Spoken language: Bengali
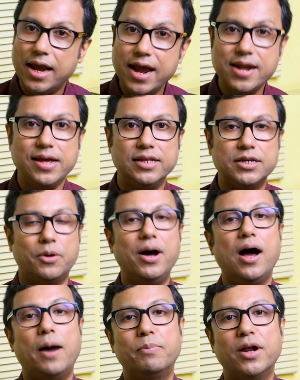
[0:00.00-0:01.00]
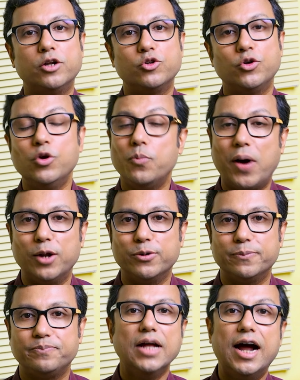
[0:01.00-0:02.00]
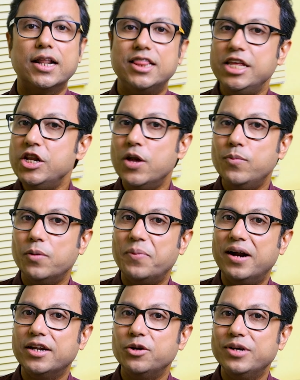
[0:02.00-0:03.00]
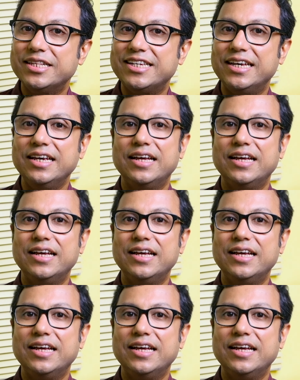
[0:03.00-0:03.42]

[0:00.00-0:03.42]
এড়িয়ে যাওয়া আপনার জন্য ভালো আর তিন নম্বর পার্টে রয়েছে